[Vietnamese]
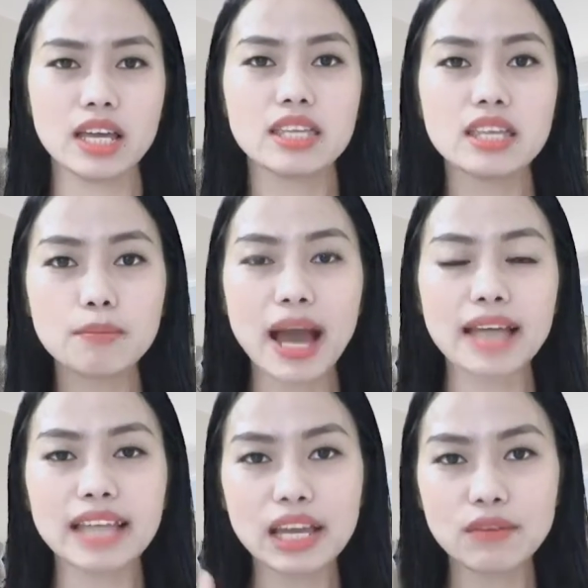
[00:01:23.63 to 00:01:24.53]
nhưng mà
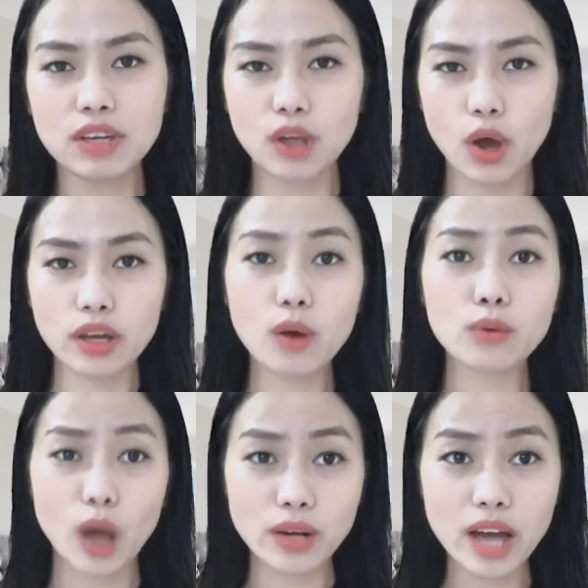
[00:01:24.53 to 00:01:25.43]
thay vì nói câu
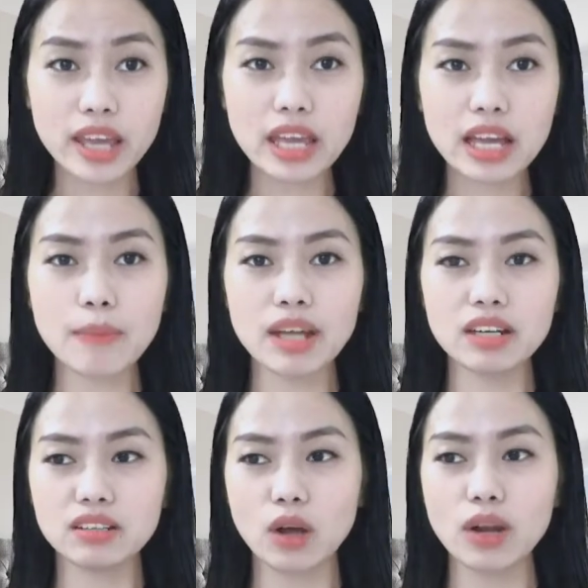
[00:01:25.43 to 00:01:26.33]
nói đấy các bạn
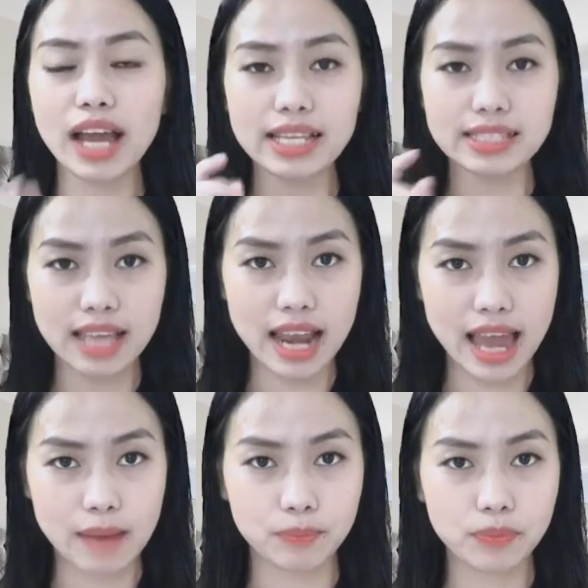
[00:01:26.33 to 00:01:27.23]
đừng nói là anh sẽ
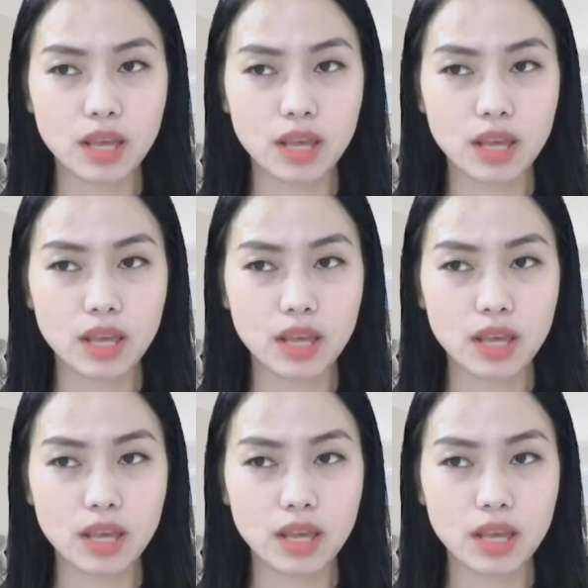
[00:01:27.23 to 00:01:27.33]
làm